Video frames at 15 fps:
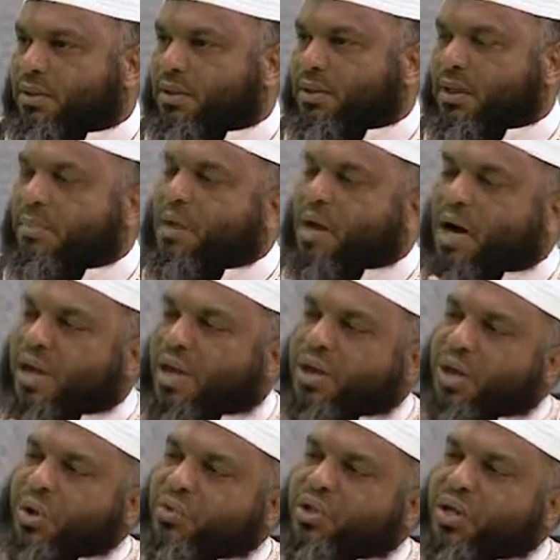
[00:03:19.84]
كما قال
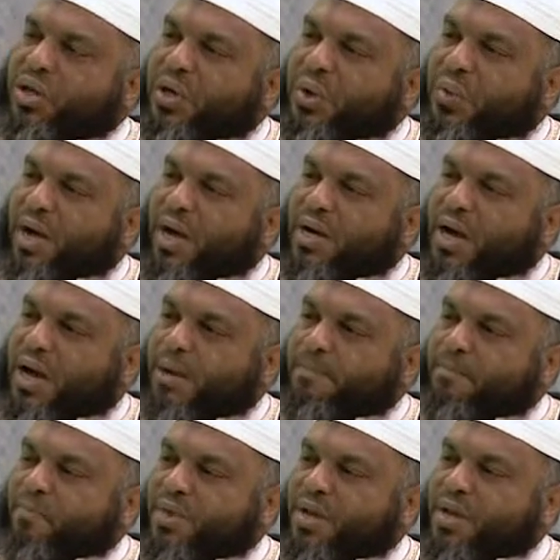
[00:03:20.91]
الله جل وعلا
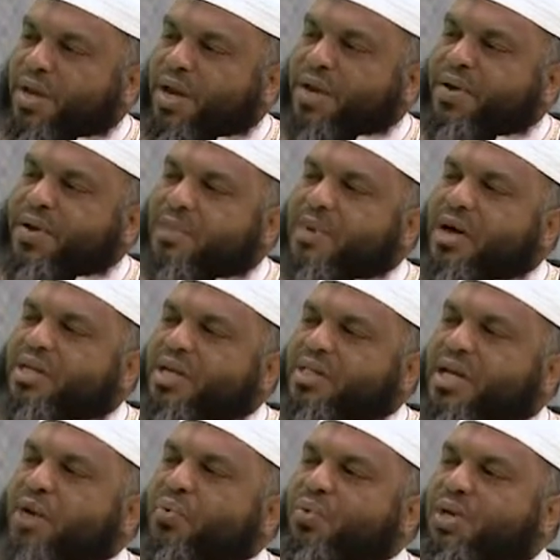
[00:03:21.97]
إنما
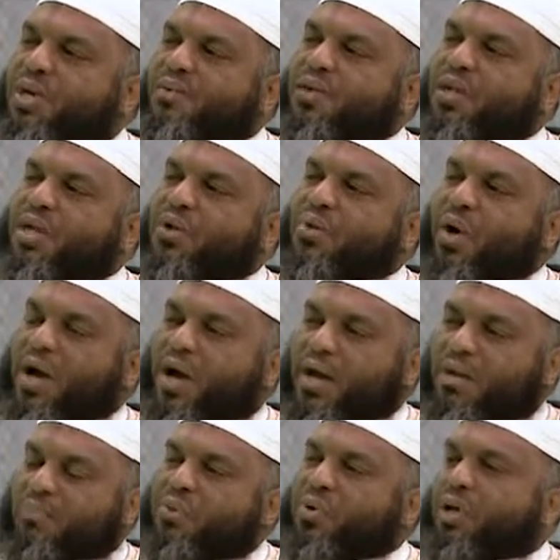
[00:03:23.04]
جزاء الذين
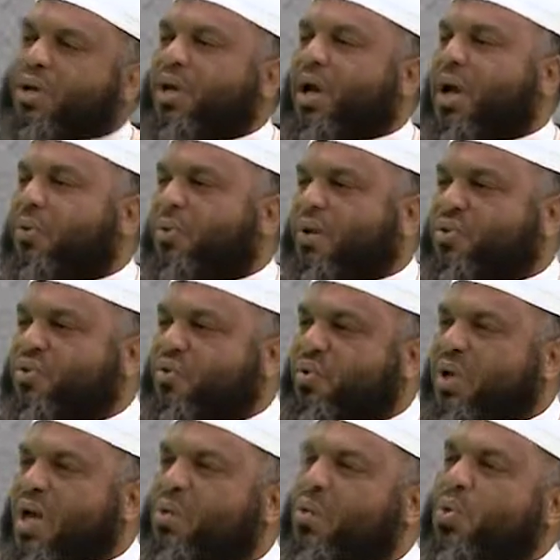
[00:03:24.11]
يحاربون الله
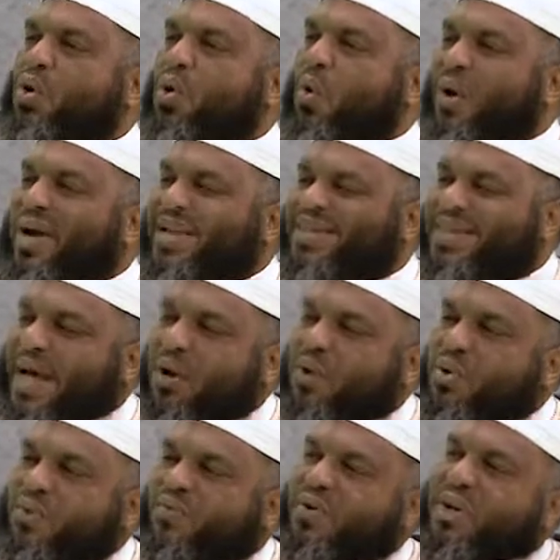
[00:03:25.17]
ورسوله
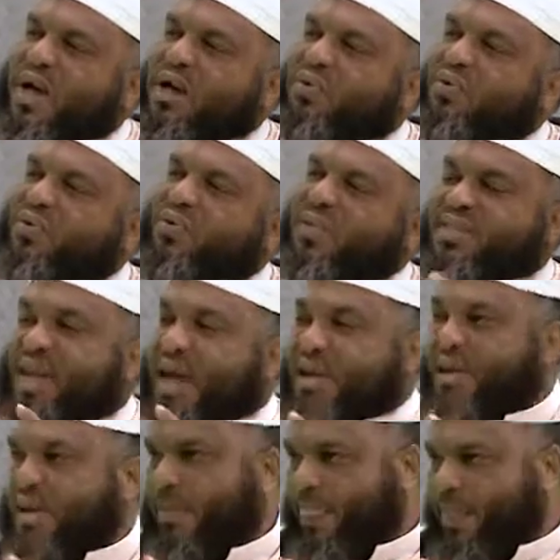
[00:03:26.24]
ويسعون في الأرض
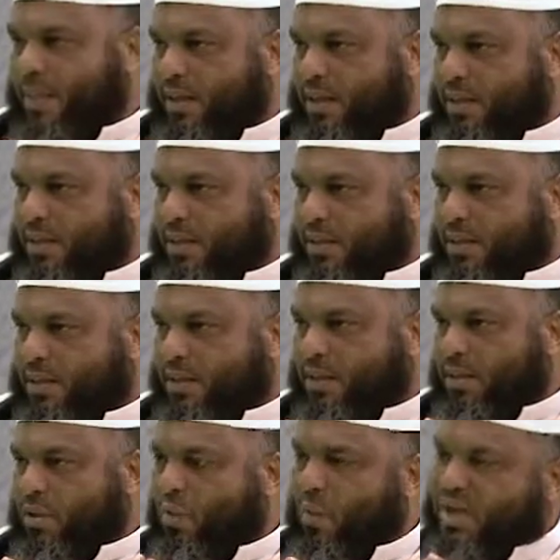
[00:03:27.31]
فسادا
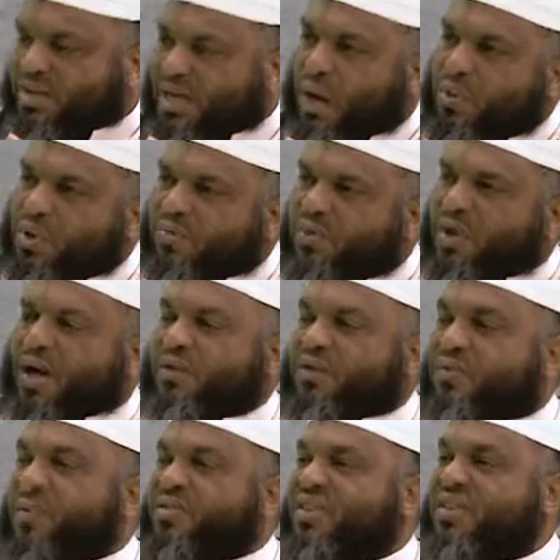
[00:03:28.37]
ويسعون في الأرض
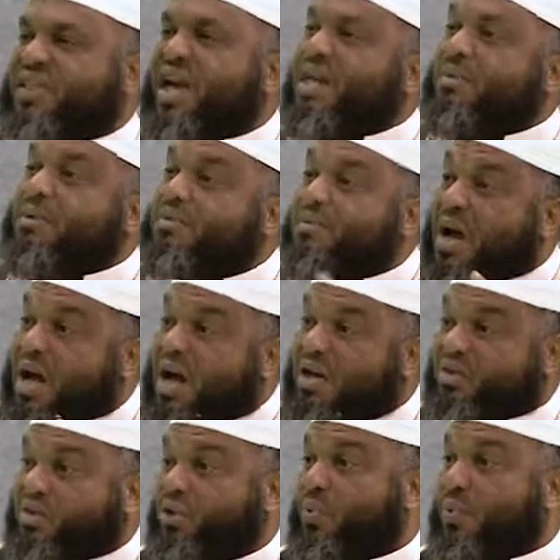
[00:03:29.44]
فسادا أي
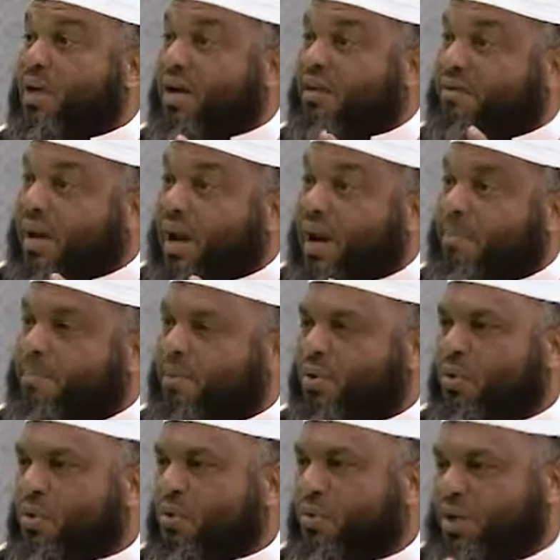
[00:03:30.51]
بالمعاصي والأثام
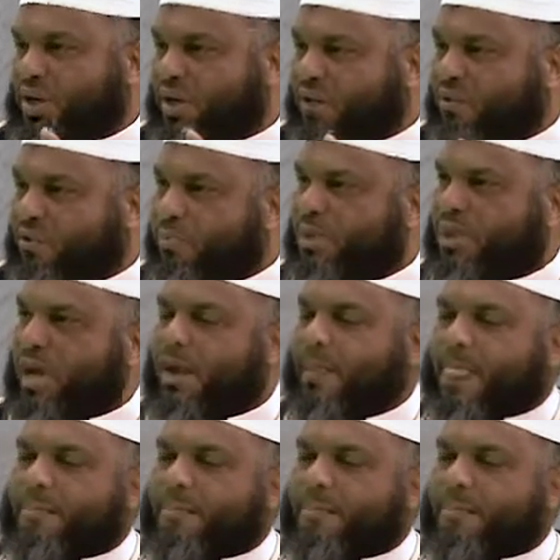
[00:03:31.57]
والعياذ بالله